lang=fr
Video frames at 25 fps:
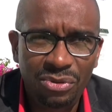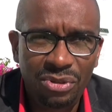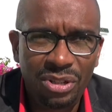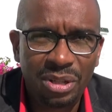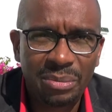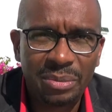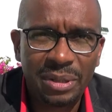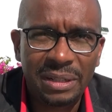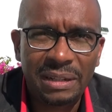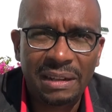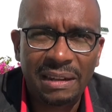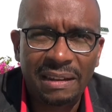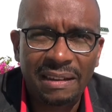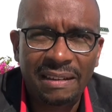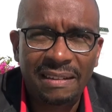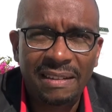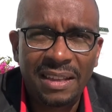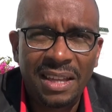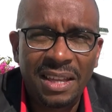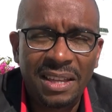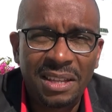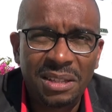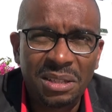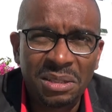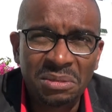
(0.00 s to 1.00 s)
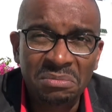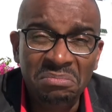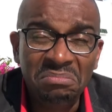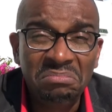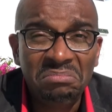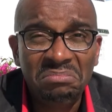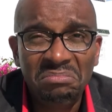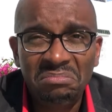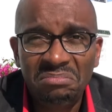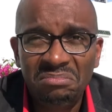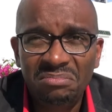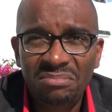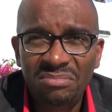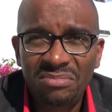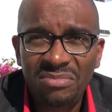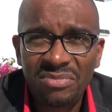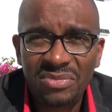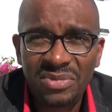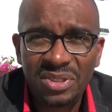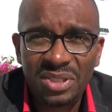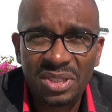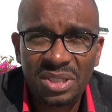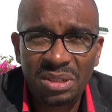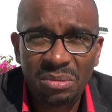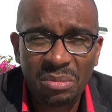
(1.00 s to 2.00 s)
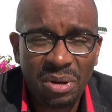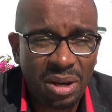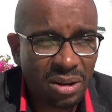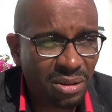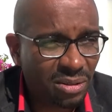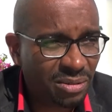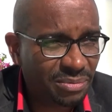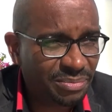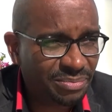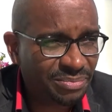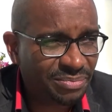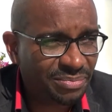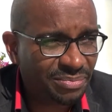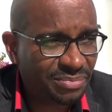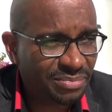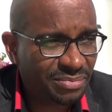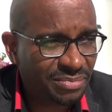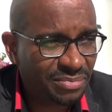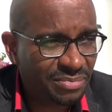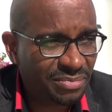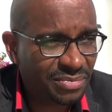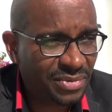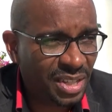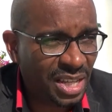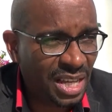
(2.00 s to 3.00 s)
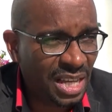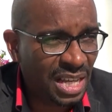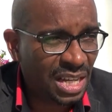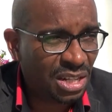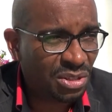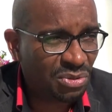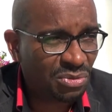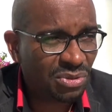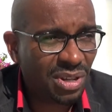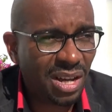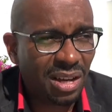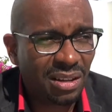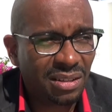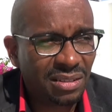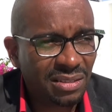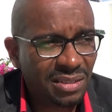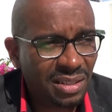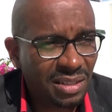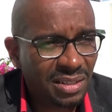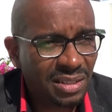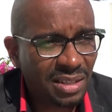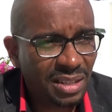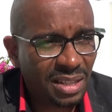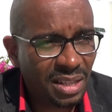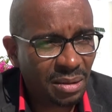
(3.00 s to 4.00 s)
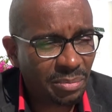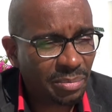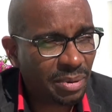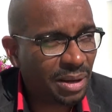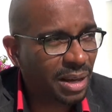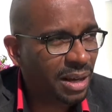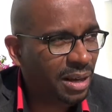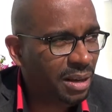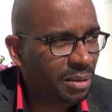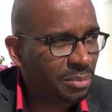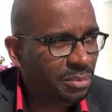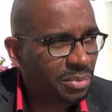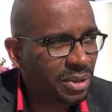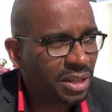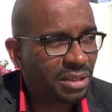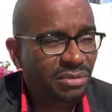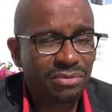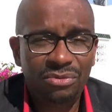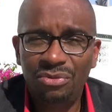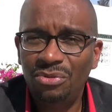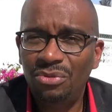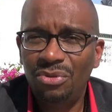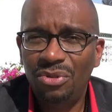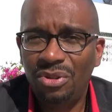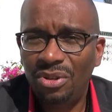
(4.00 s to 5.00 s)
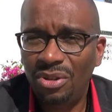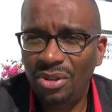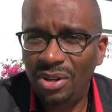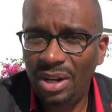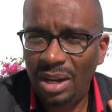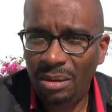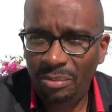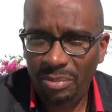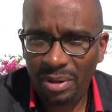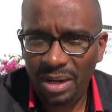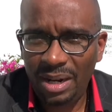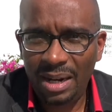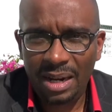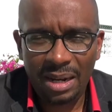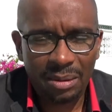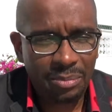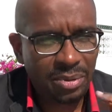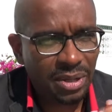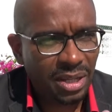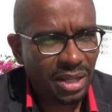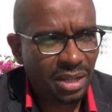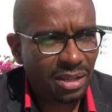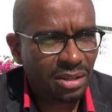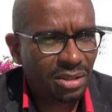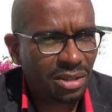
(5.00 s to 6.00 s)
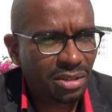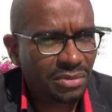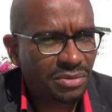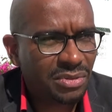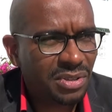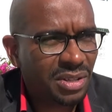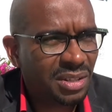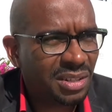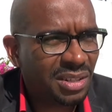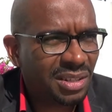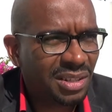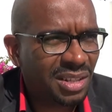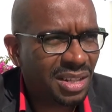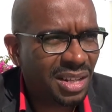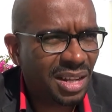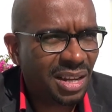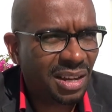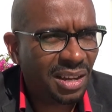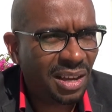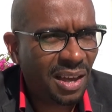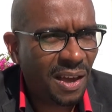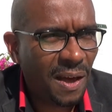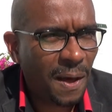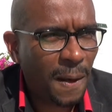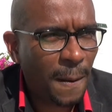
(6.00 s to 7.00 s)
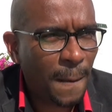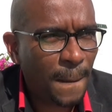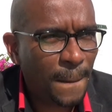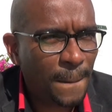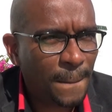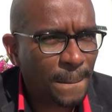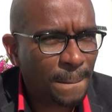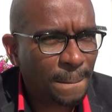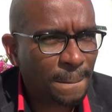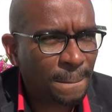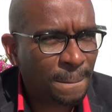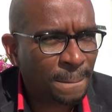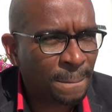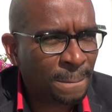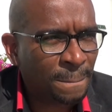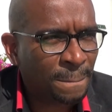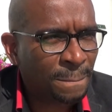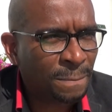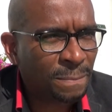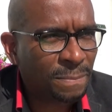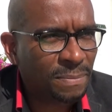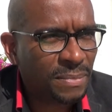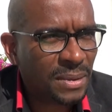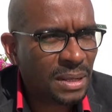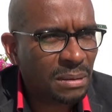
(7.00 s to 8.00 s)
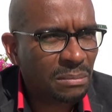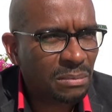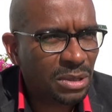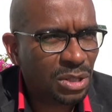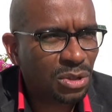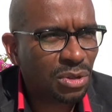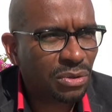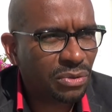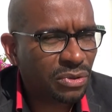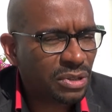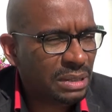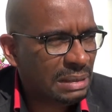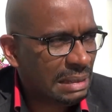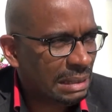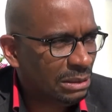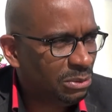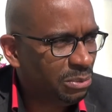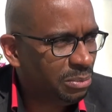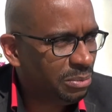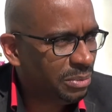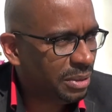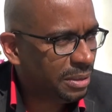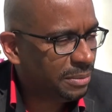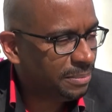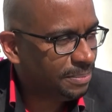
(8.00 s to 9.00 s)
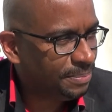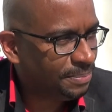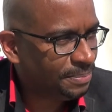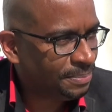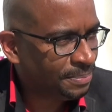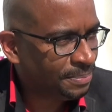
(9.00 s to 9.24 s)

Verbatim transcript: lui demandez. C'est marrant. Je vous garantis que c'était pas prévu l'appel à la prière que vous entendez derrière, mais je trouve que ça tombe bien